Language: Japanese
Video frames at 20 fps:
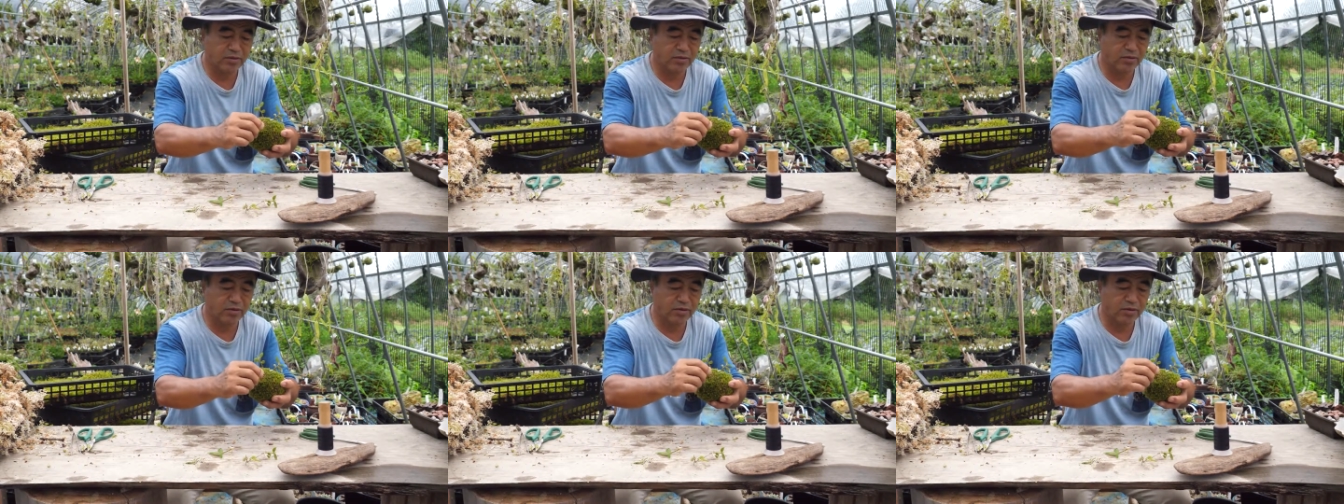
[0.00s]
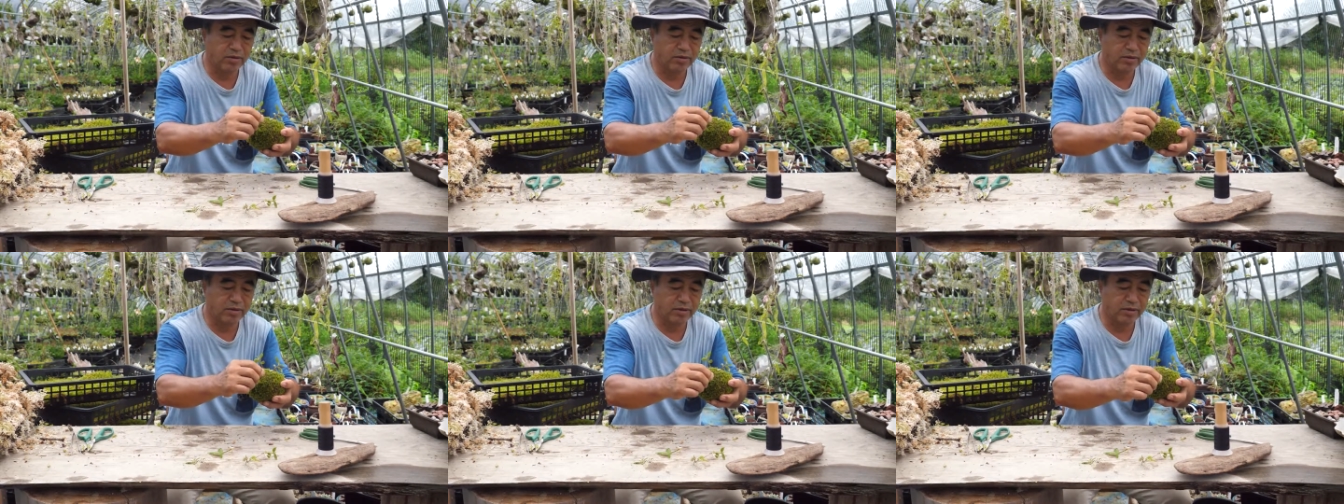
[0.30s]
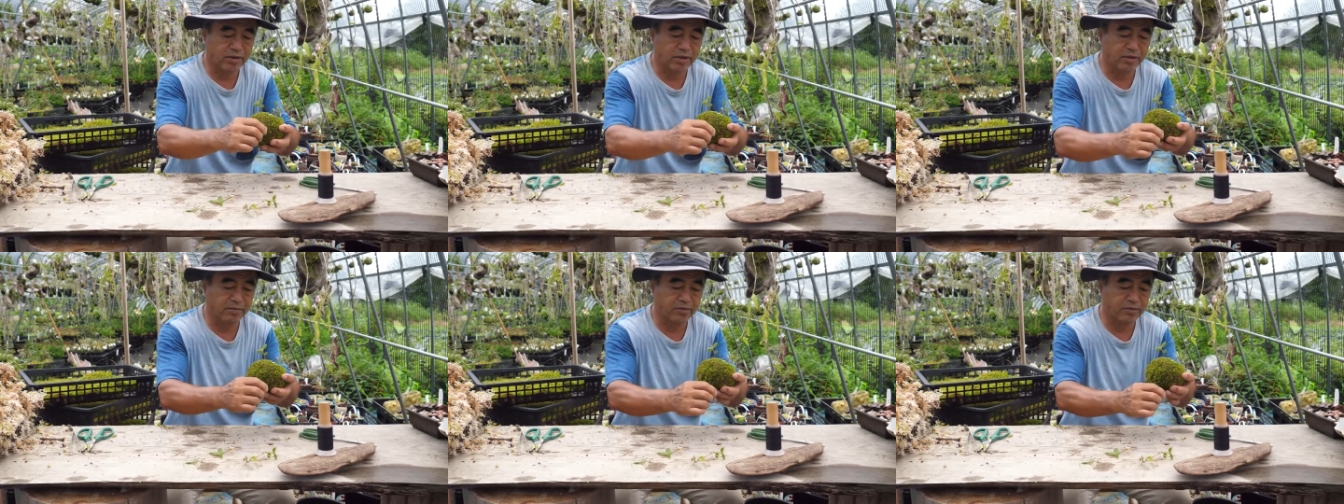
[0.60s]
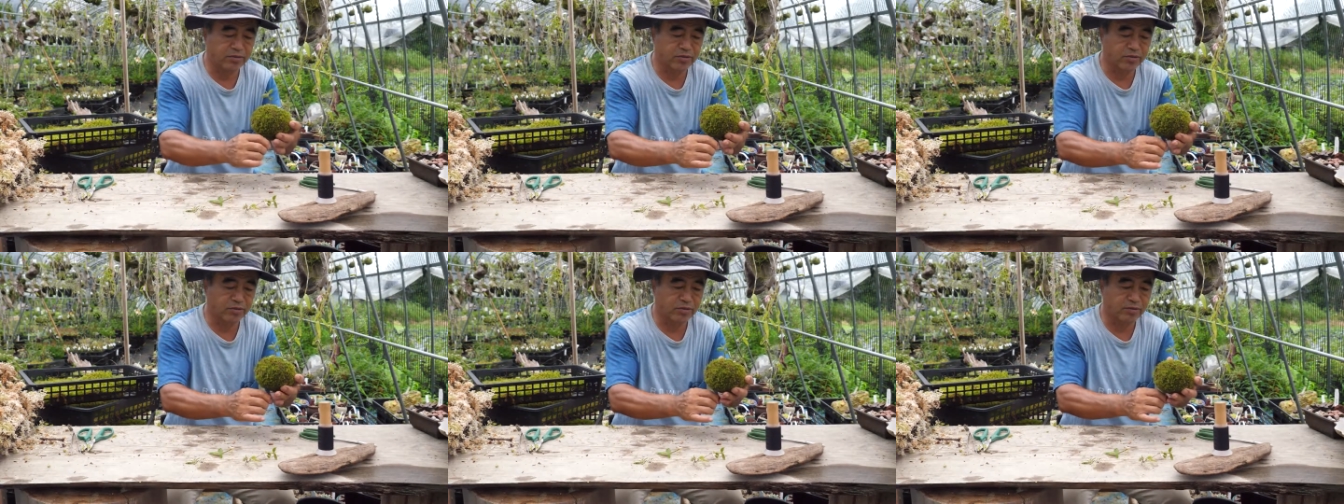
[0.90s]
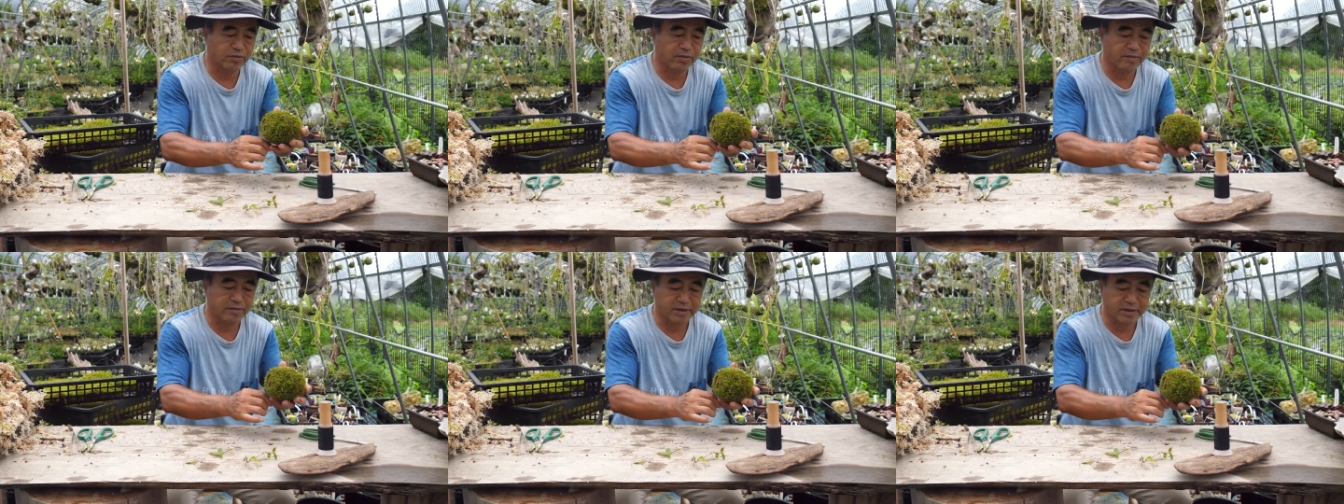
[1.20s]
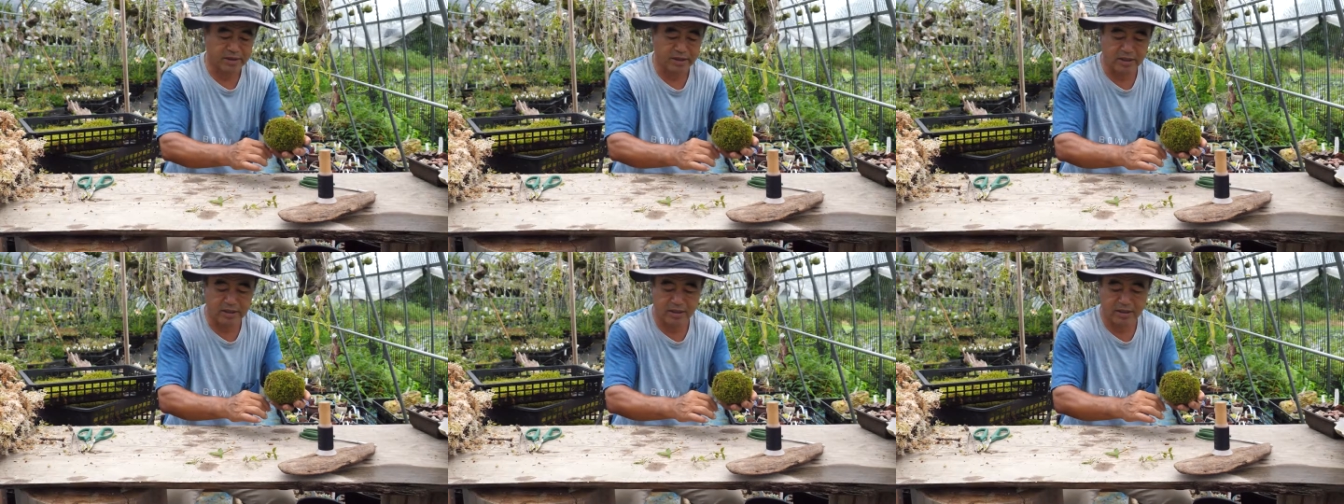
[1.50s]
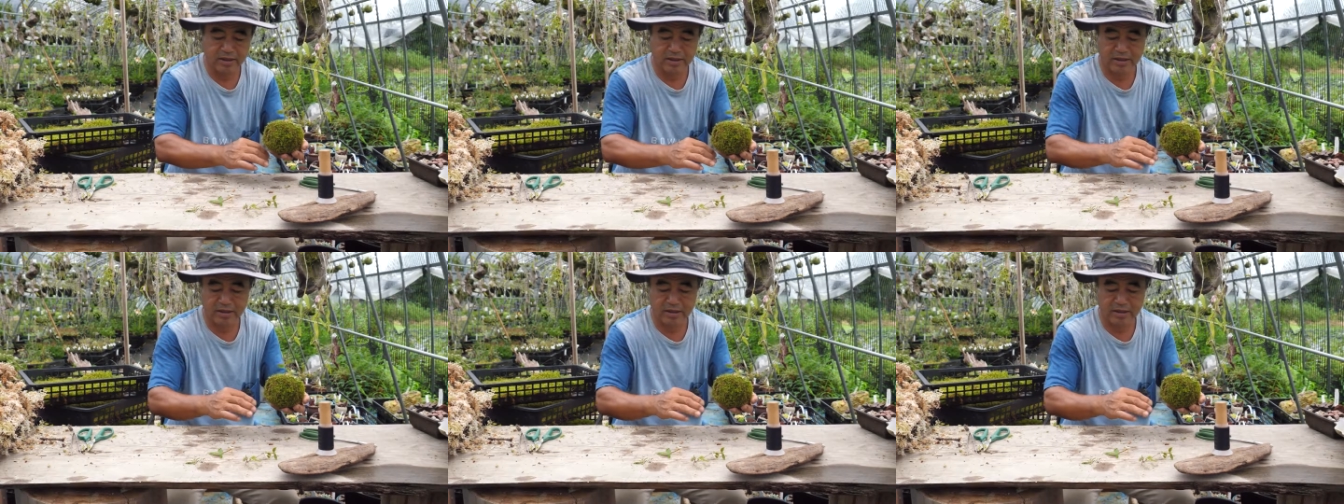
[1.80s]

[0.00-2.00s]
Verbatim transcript: こう根元を止めますね